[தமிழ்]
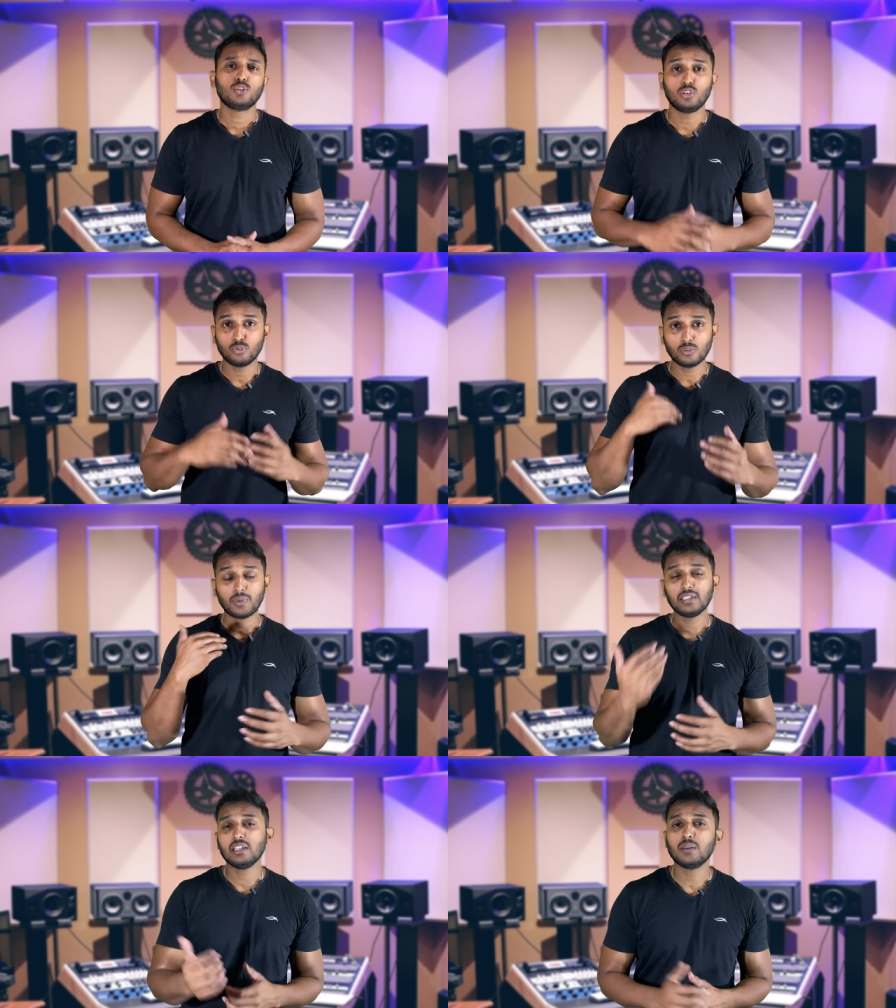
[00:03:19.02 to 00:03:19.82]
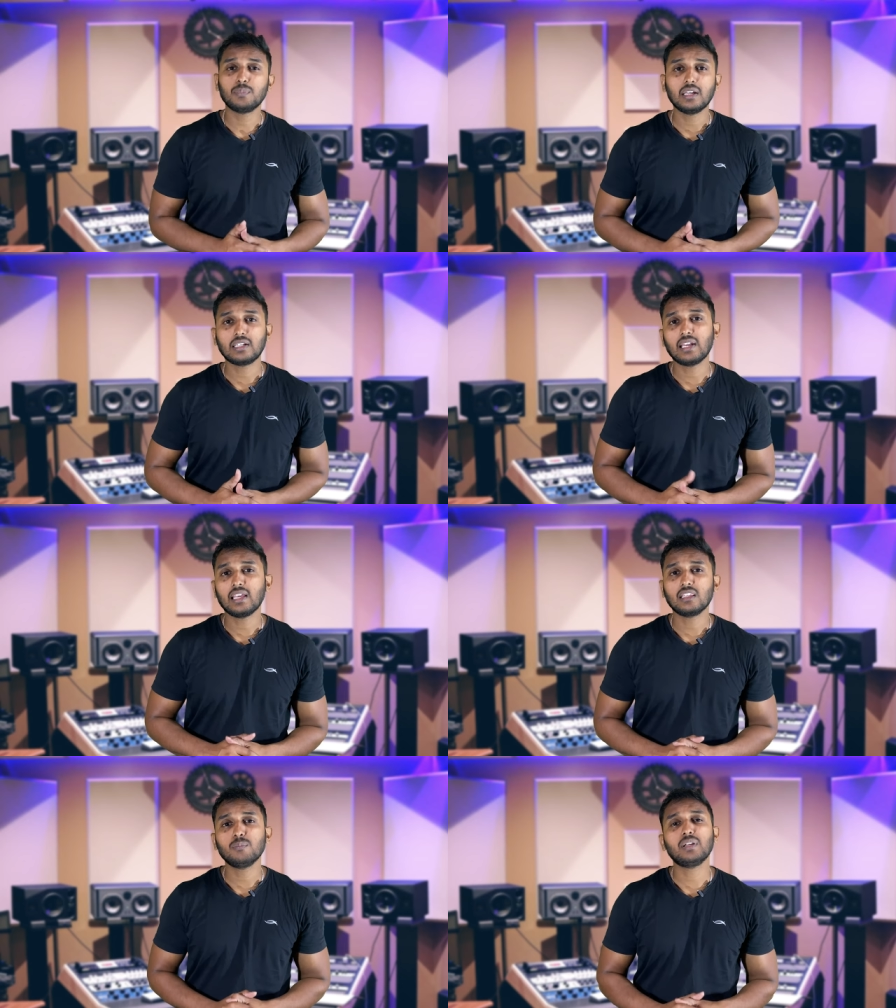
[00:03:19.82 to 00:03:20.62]
ஸோ இது வந்து மேஜர் அப்டேட்
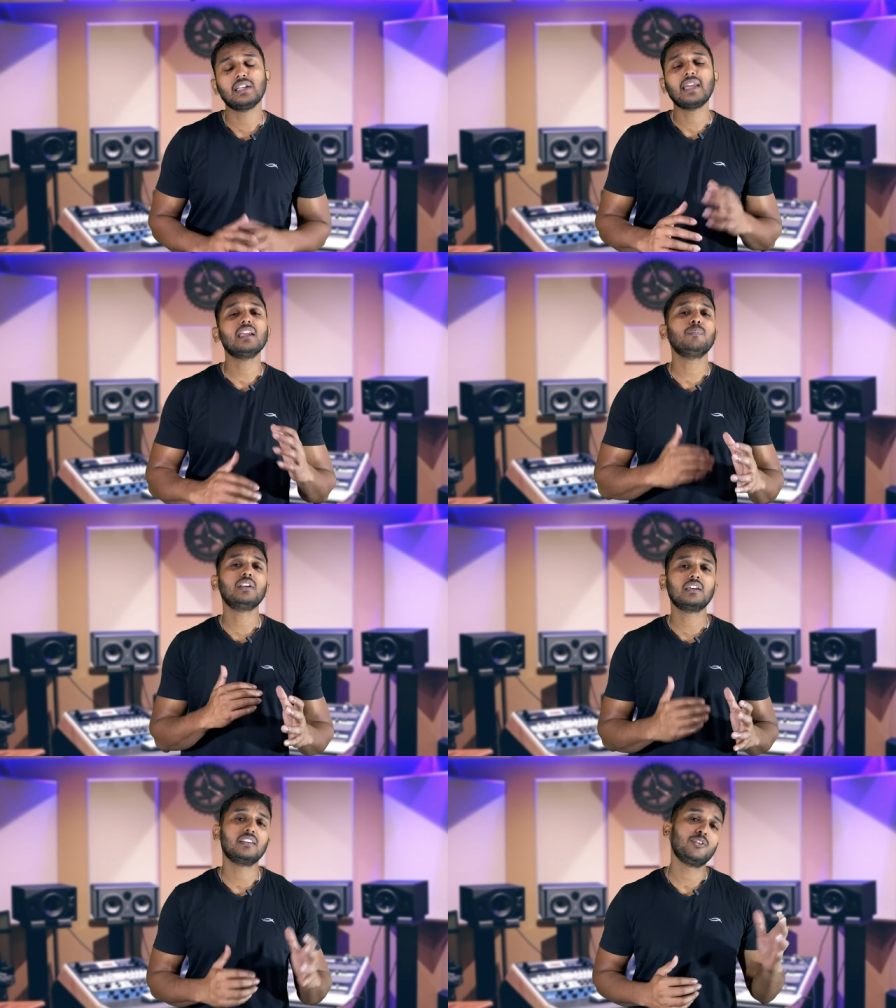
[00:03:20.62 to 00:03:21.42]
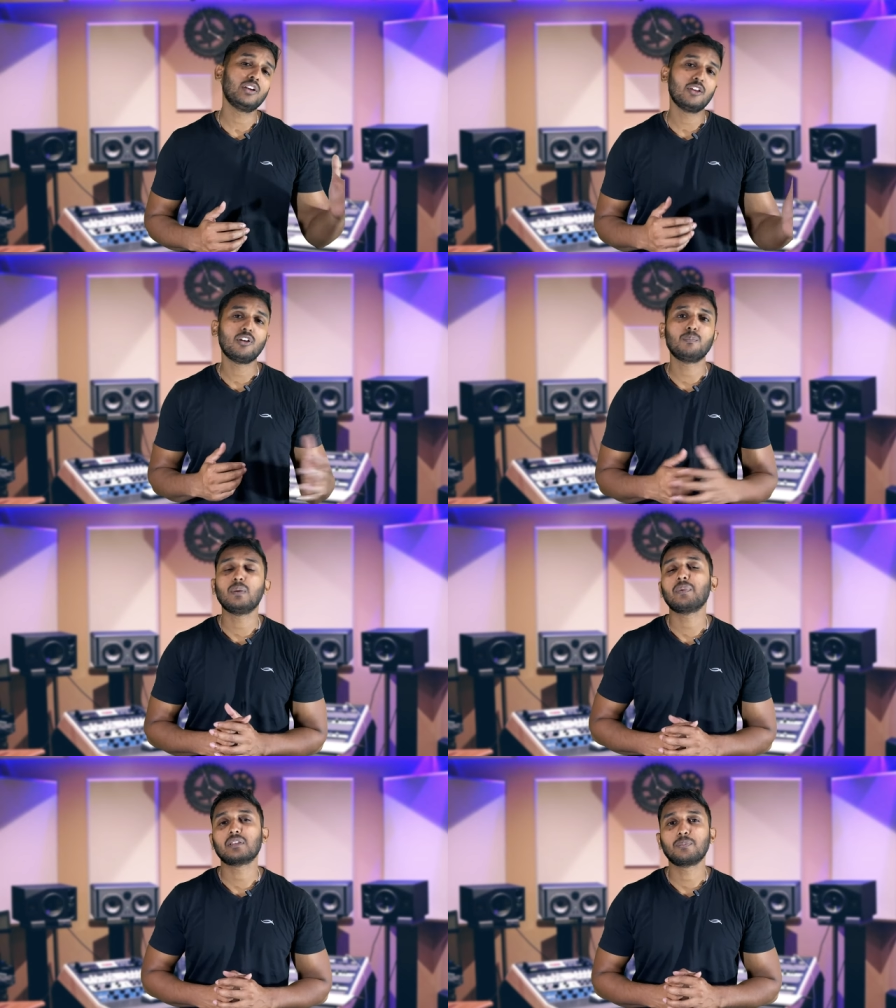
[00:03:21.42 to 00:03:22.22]
கிடையாது பட் நிறைய பேருக்கு அந்த யூனிட்டி
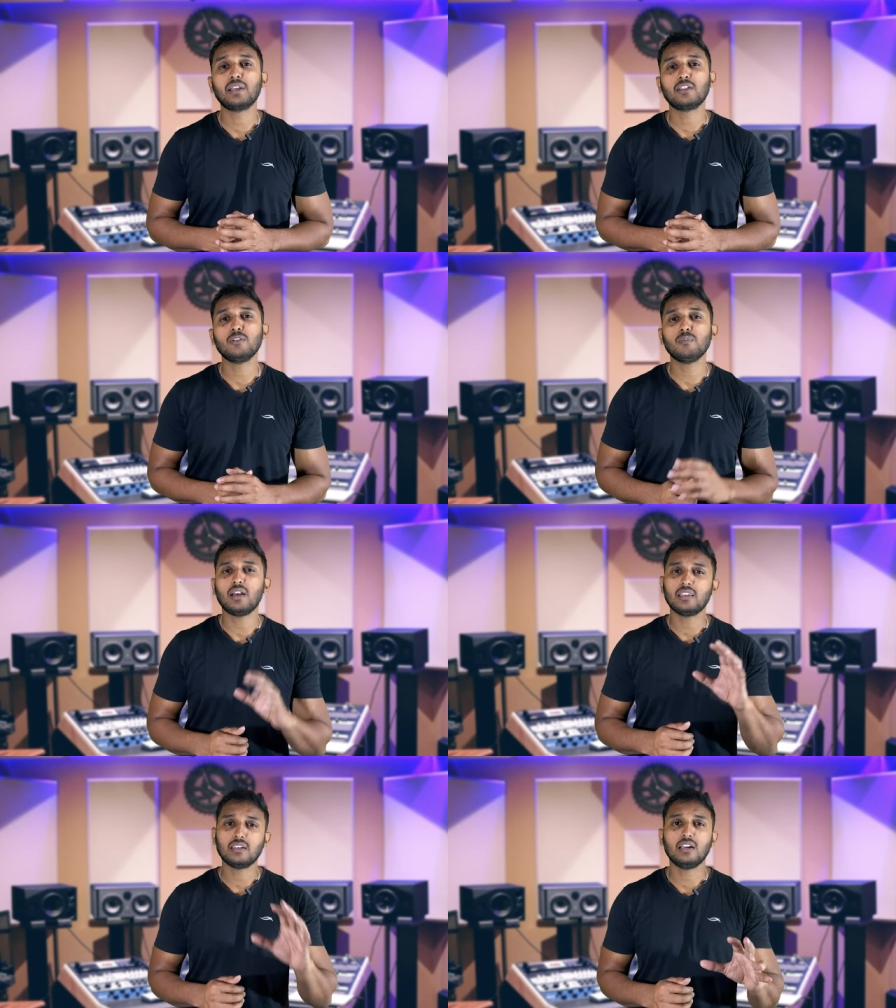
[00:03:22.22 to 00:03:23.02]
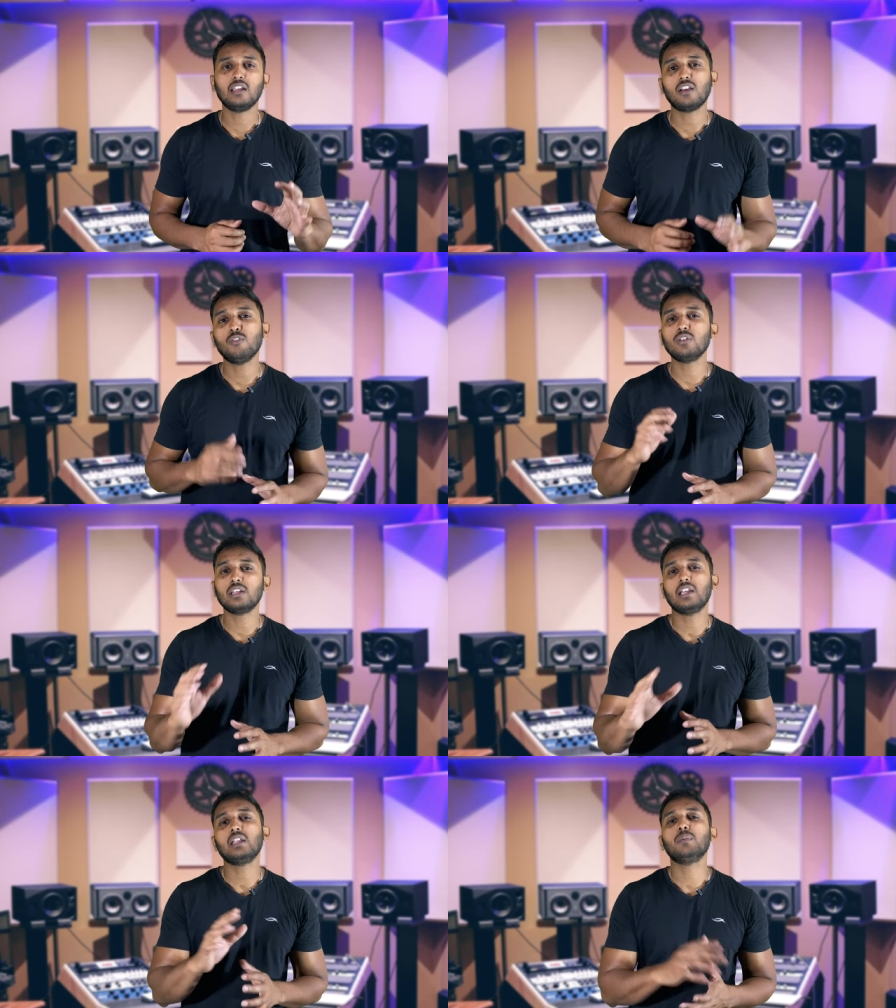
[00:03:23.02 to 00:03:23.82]
வால்பேப்பர்ஸ் பிடிக்கும் அதனால்
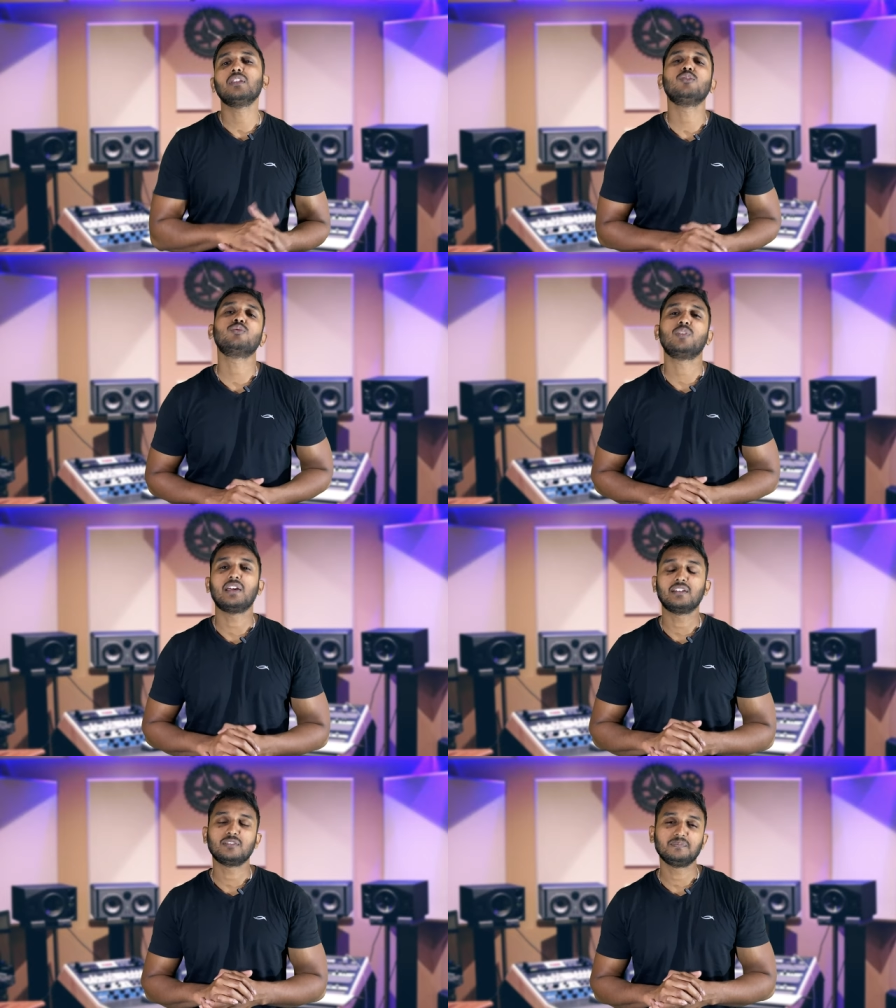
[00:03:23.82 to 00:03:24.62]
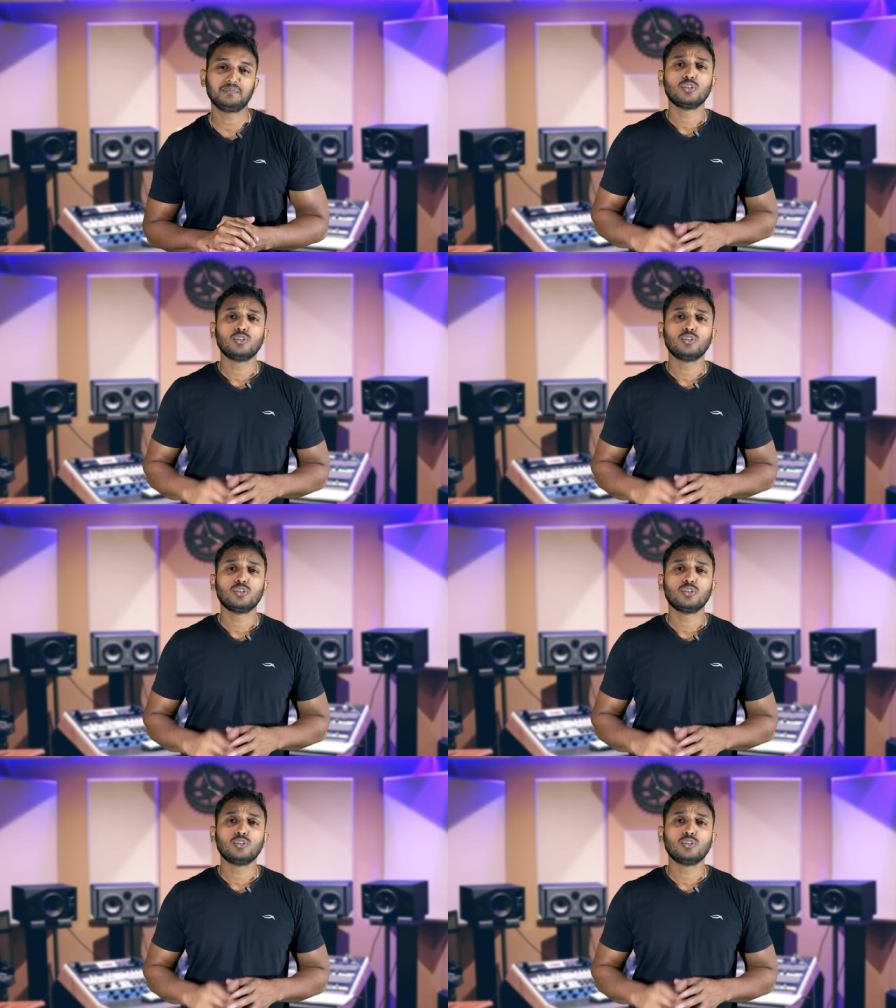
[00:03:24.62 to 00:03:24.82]
அவங்களுக்கு கண்டிப்பாக இது யூஸ்ஃபுல்லாக இருக்கும்